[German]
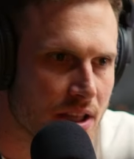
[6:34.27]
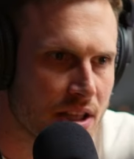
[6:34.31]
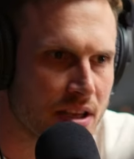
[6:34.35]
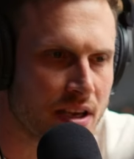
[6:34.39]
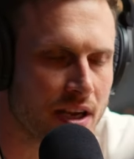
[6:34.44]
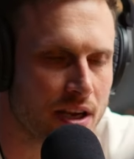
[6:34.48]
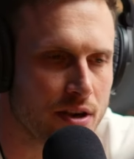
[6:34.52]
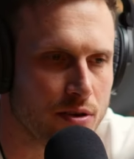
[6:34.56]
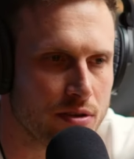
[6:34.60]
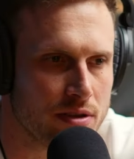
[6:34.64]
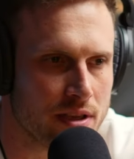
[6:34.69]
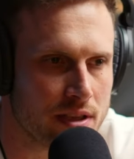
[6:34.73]

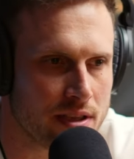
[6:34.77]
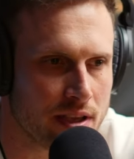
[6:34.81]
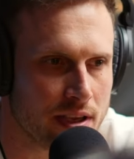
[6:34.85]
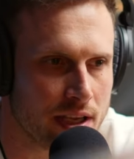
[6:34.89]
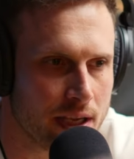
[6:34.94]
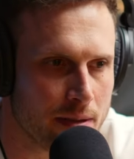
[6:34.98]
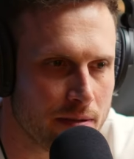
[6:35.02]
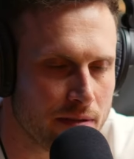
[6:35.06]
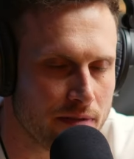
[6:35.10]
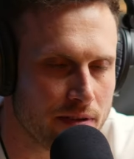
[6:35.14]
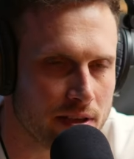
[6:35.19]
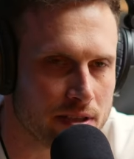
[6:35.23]
kalkuliert
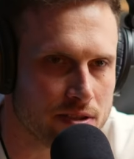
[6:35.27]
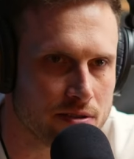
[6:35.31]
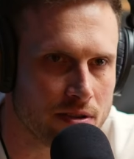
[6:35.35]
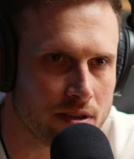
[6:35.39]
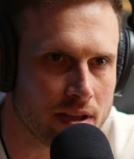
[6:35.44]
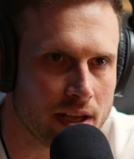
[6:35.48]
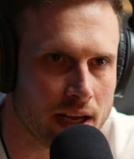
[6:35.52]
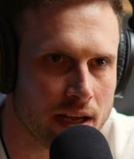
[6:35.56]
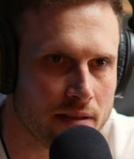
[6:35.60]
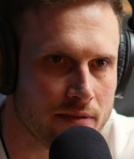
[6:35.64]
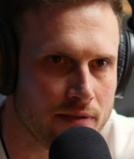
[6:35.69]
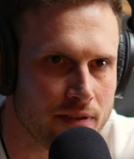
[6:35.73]
gegebenenfalls noch
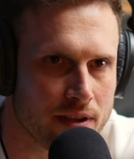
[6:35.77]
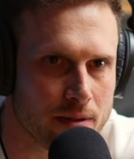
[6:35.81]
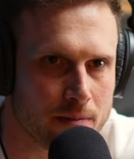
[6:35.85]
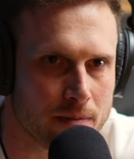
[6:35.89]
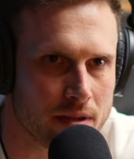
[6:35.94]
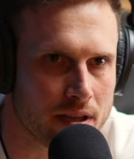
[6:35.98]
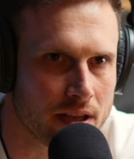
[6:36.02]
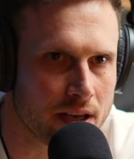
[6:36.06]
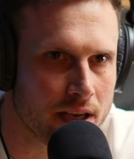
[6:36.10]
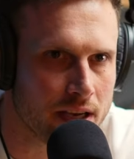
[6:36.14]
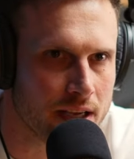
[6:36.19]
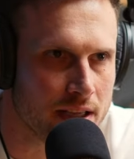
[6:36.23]
eine Anfahrt
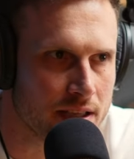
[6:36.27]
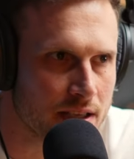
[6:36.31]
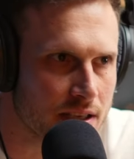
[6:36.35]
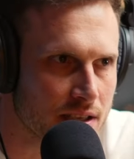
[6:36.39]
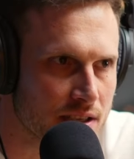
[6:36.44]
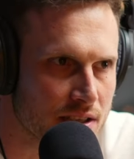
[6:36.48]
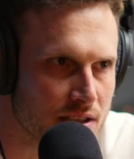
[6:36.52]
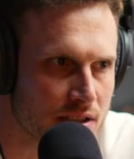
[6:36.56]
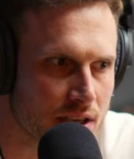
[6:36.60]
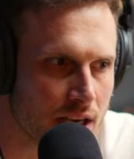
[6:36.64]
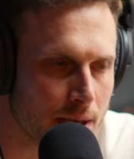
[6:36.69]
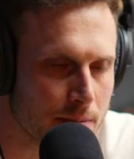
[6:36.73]
mit rein,
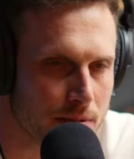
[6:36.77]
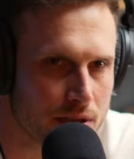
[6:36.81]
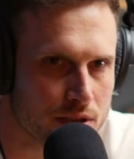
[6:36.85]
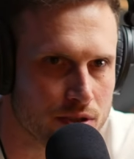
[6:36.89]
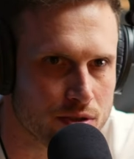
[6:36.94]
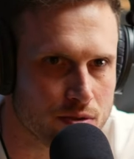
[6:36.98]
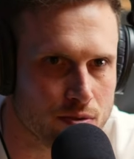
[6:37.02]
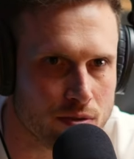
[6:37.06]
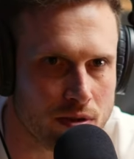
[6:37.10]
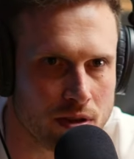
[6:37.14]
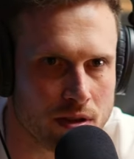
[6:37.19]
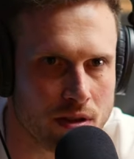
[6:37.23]
schreibt die
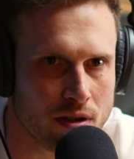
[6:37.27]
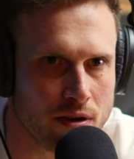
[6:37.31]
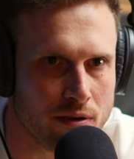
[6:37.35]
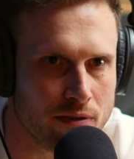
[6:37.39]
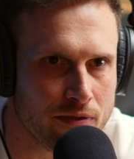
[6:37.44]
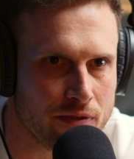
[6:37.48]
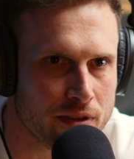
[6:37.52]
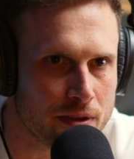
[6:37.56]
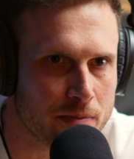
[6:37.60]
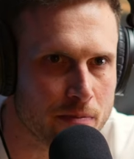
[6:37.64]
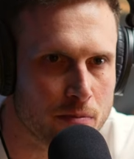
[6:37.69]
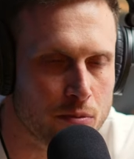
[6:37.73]
Stunden
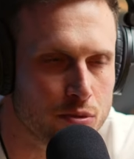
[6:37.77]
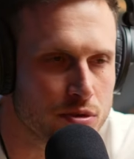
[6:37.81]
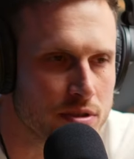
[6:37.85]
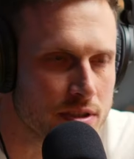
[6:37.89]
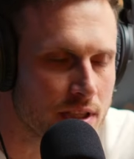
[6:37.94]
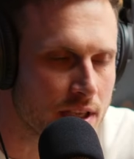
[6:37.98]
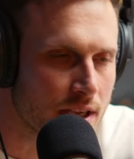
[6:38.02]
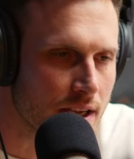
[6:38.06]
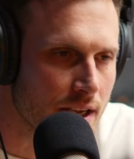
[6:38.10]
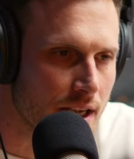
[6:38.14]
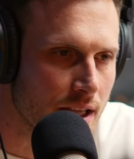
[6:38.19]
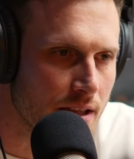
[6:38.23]
auf, muss
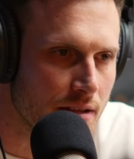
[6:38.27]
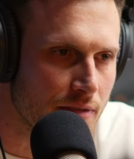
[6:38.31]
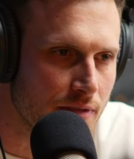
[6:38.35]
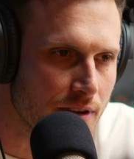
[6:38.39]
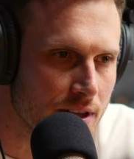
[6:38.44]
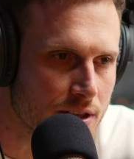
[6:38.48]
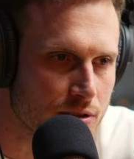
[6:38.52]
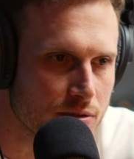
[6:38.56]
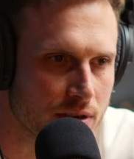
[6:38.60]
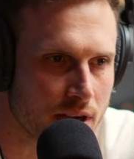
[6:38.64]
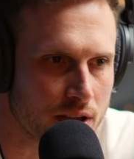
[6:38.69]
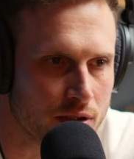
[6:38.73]
dann
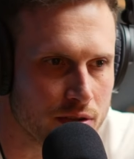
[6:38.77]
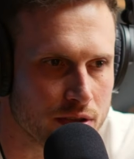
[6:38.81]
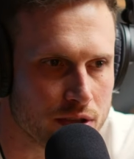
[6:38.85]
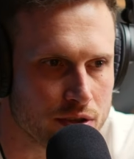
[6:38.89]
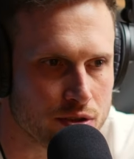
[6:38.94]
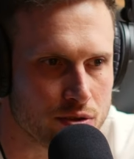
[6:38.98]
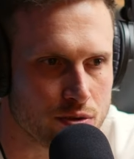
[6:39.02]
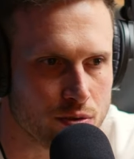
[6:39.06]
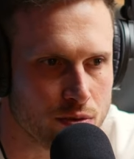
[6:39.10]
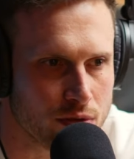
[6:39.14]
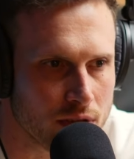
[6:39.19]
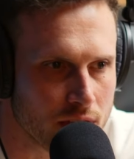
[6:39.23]
gegebenenfalls sogar noch die
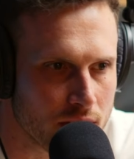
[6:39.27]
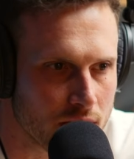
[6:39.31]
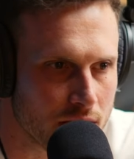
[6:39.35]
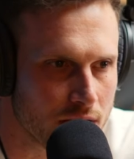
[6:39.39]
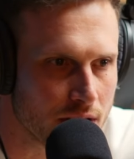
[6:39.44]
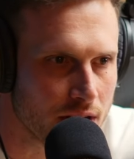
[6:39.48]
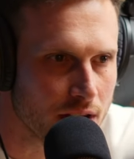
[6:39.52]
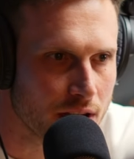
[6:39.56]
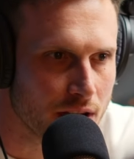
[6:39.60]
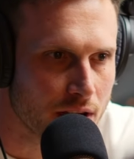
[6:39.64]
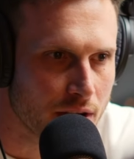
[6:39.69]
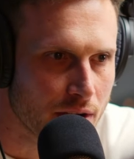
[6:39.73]

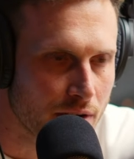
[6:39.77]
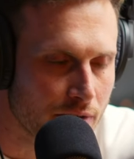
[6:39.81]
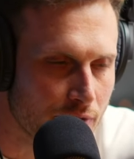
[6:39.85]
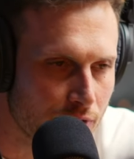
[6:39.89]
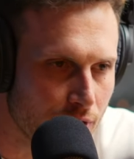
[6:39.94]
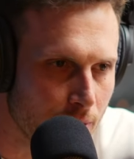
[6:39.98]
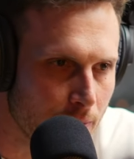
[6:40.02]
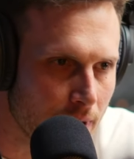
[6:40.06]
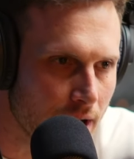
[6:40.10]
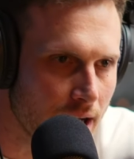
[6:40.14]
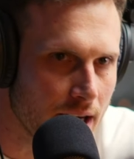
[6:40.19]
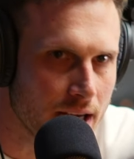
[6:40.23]
Stunden
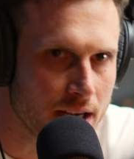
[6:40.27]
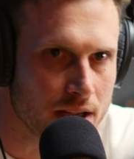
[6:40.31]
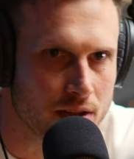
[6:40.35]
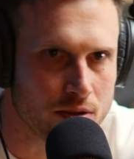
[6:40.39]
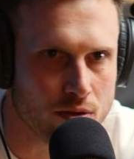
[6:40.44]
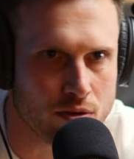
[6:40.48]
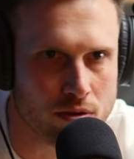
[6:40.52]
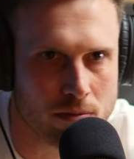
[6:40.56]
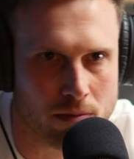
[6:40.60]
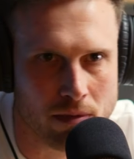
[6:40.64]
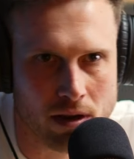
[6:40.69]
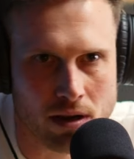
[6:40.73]
vom
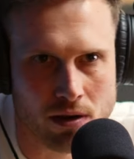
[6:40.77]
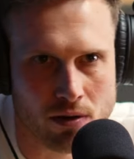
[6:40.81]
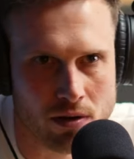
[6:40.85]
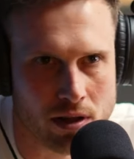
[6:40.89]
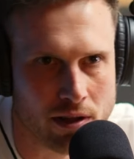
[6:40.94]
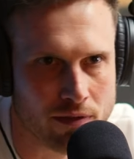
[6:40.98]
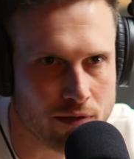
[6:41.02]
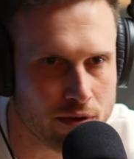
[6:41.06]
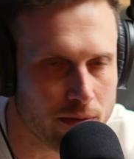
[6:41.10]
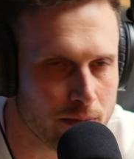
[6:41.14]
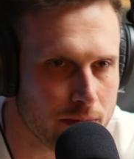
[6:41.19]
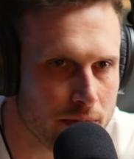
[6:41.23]
Eigentümer
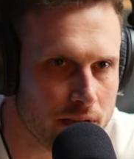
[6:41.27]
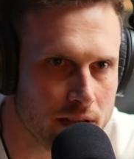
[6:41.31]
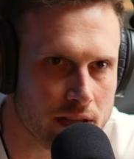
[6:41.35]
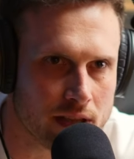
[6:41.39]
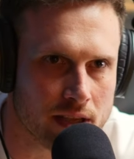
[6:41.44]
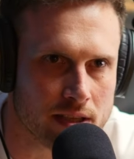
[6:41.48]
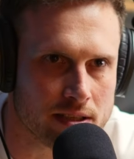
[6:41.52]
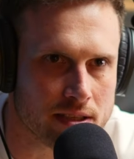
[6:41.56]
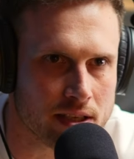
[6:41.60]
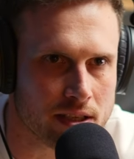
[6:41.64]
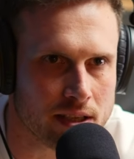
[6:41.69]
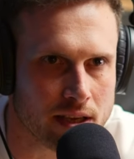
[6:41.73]
oder vom
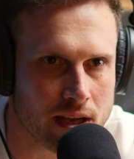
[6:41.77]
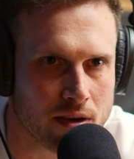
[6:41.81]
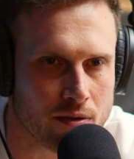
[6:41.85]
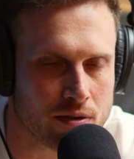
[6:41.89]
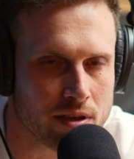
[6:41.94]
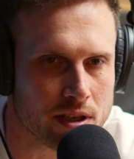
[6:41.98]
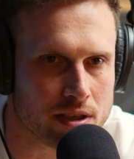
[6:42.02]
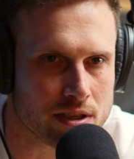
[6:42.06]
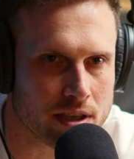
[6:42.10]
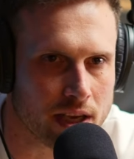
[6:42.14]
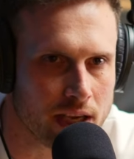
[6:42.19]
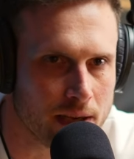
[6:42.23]
Mieter etc.
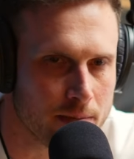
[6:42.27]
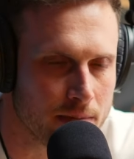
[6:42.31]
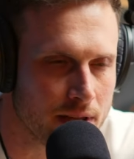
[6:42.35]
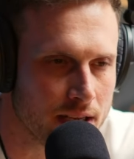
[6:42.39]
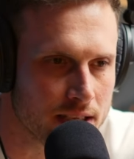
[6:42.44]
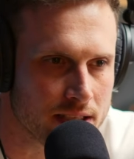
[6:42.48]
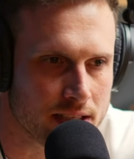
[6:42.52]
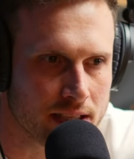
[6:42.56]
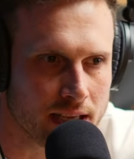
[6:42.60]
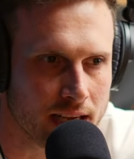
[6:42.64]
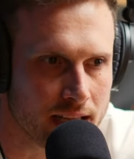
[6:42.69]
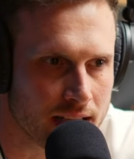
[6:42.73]
unterschreiben
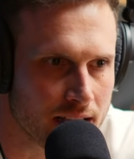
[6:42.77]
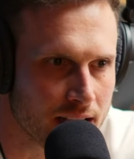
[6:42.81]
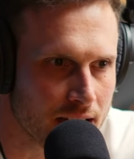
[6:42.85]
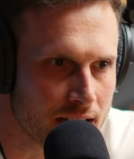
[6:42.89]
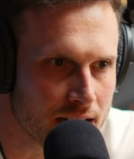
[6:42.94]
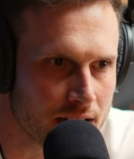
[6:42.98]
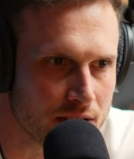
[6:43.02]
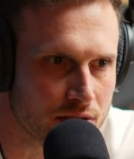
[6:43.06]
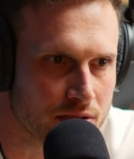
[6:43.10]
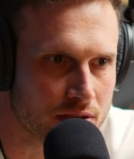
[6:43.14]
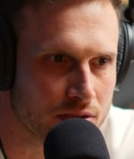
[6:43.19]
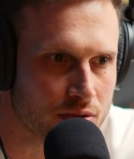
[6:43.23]
lassen, hat
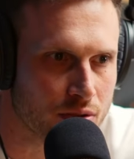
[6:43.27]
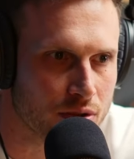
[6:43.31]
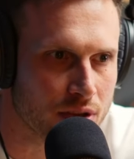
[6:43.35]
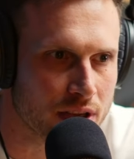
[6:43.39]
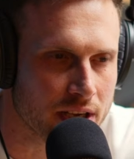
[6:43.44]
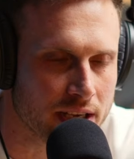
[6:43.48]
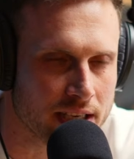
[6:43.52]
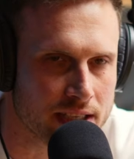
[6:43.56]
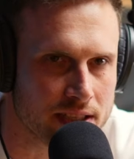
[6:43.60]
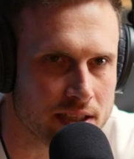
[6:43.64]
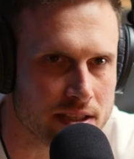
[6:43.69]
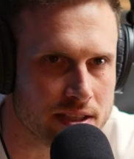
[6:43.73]
halt so
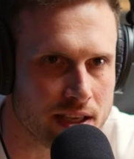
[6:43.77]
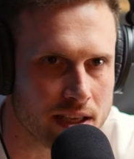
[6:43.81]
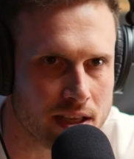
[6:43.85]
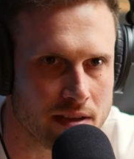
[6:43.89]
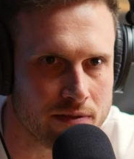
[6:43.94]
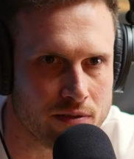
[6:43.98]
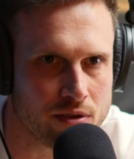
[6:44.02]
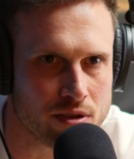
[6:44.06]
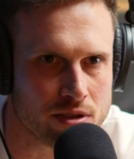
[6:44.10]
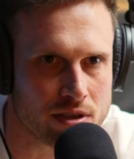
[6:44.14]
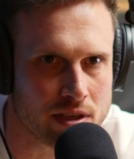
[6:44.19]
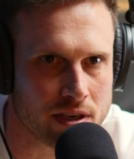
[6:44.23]
eine riesen
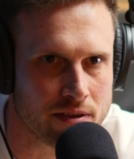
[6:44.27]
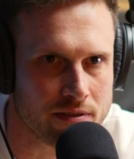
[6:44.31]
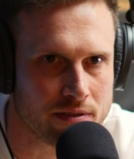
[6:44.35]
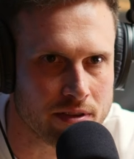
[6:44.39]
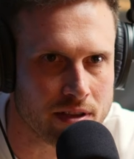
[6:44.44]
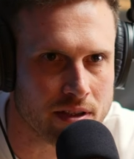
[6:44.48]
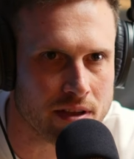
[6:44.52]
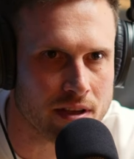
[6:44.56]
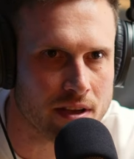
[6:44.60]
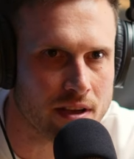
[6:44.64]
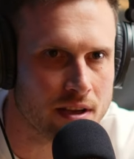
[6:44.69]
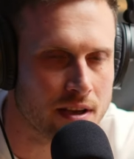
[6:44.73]
Zettelwirtschaft.
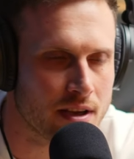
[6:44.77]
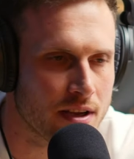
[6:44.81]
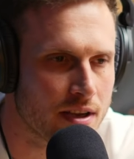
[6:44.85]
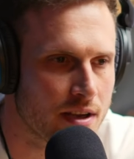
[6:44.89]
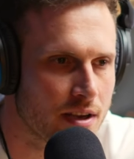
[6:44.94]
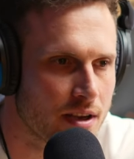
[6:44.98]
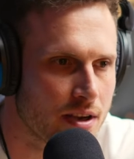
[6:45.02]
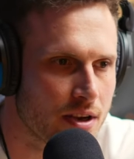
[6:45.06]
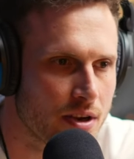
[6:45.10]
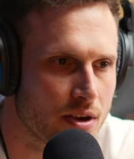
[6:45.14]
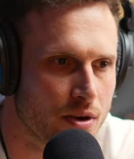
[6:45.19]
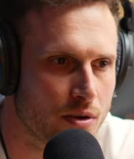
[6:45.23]

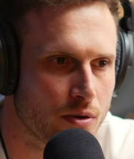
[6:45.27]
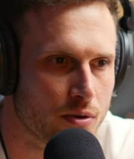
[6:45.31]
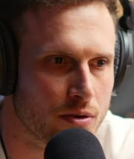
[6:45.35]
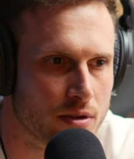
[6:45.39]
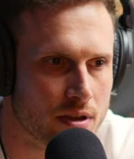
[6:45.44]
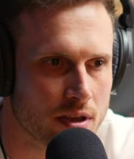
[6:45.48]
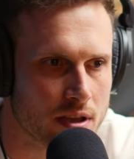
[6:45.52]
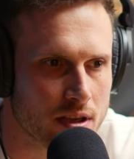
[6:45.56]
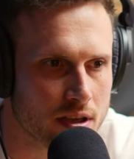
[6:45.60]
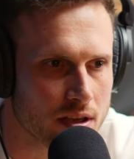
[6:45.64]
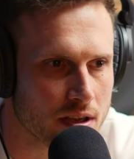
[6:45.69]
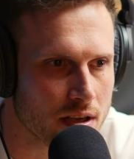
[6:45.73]

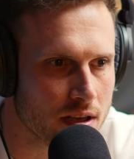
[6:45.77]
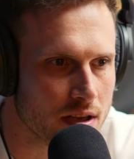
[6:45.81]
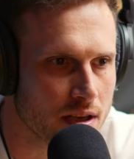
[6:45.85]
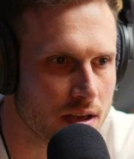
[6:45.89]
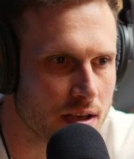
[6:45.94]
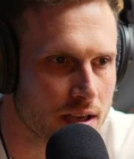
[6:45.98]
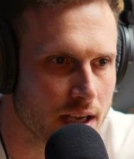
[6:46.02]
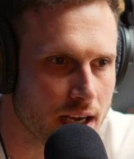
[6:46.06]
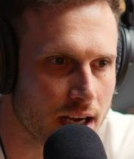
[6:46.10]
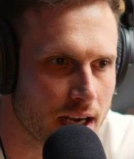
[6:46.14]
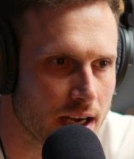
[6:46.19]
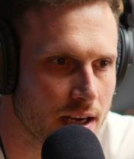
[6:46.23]
Und
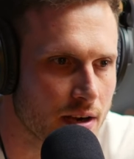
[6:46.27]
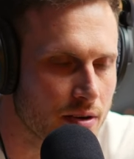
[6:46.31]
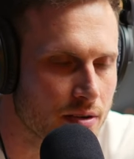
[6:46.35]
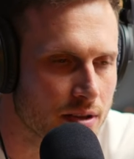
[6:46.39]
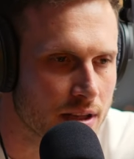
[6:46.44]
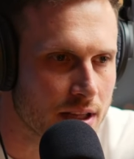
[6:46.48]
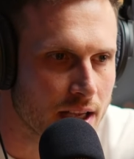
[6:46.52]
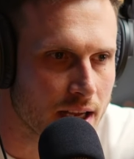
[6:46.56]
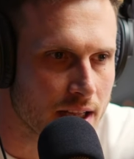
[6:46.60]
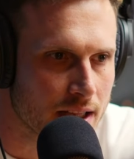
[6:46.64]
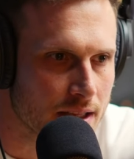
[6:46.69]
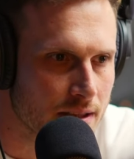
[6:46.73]
äh, ja,
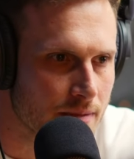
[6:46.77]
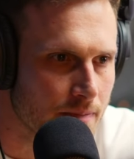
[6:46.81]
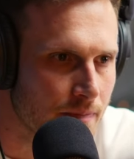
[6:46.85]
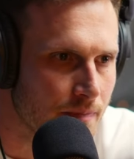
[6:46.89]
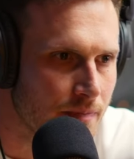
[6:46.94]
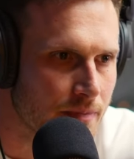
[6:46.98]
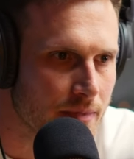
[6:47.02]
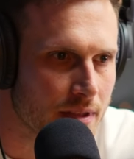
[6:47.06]
und dann